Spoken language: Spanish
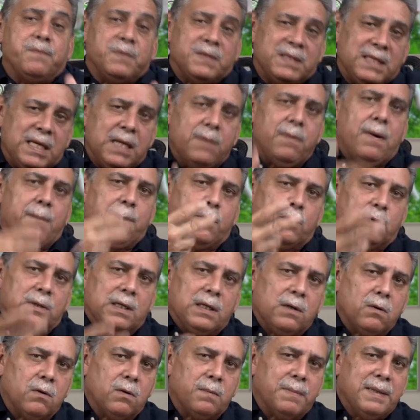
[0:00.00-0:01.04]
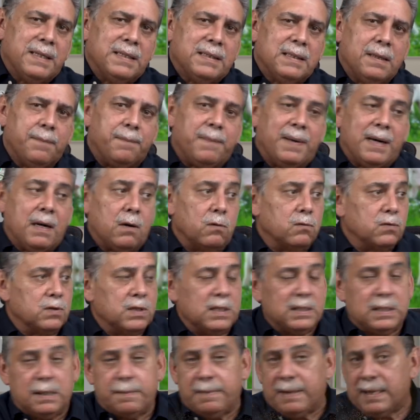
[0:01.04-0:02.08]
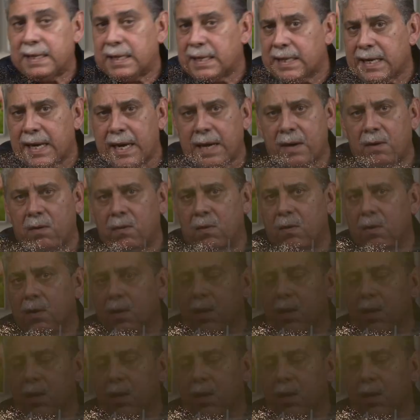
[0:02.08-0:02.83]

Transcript: sirva posteriormente para un sistema de riego